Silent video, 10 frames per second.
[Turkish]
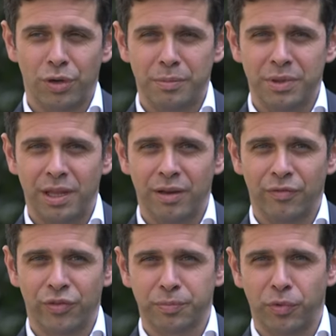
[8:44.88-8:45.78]
dönemde
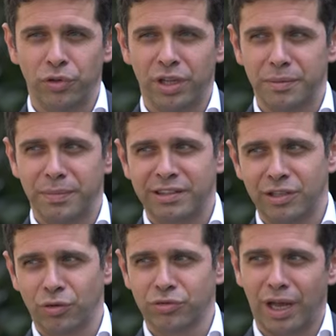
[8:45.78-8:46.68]
futbolda da
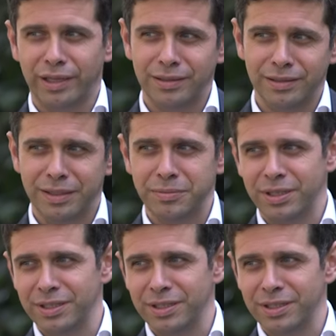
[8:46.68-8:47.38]
Metin Oktay gibi